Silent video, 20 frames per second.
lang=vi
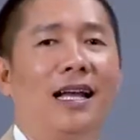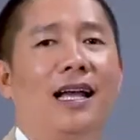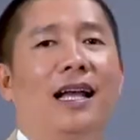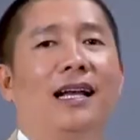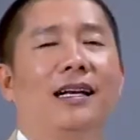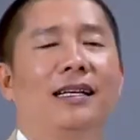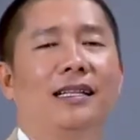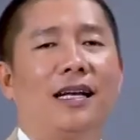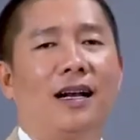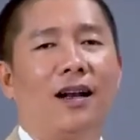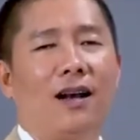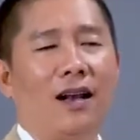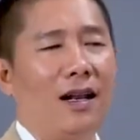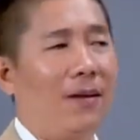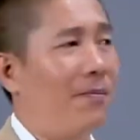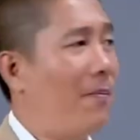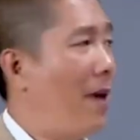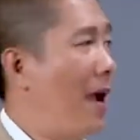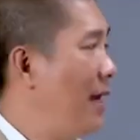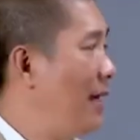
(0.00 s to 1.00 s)
à, người ta gọi
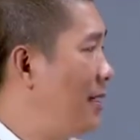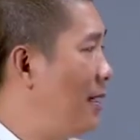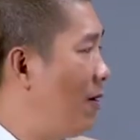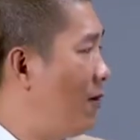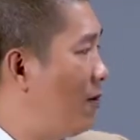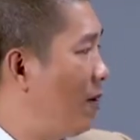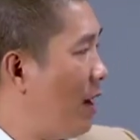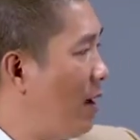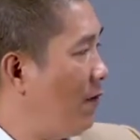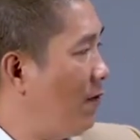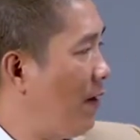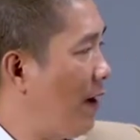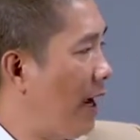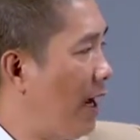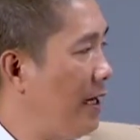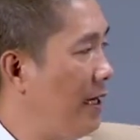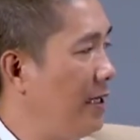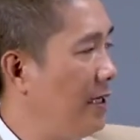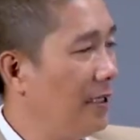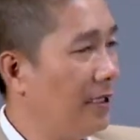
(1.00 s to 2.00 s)
là bán cầu não
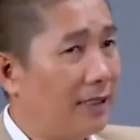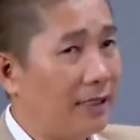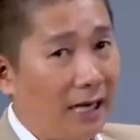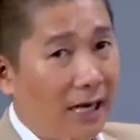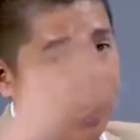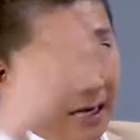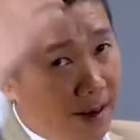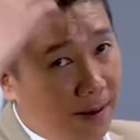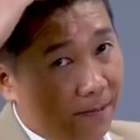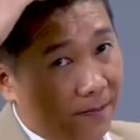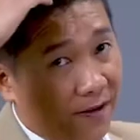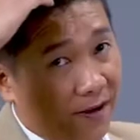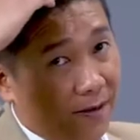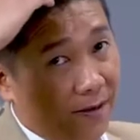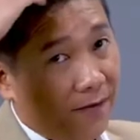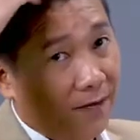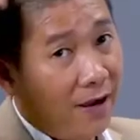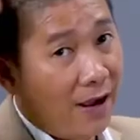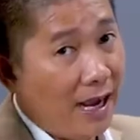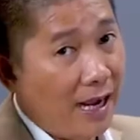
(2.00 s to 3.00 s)
phải tức là nằm phía
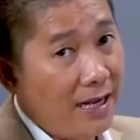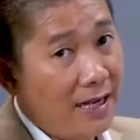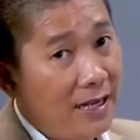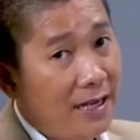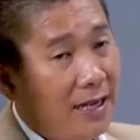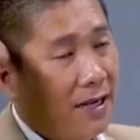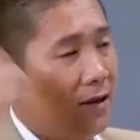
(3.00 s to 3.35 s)
bên phải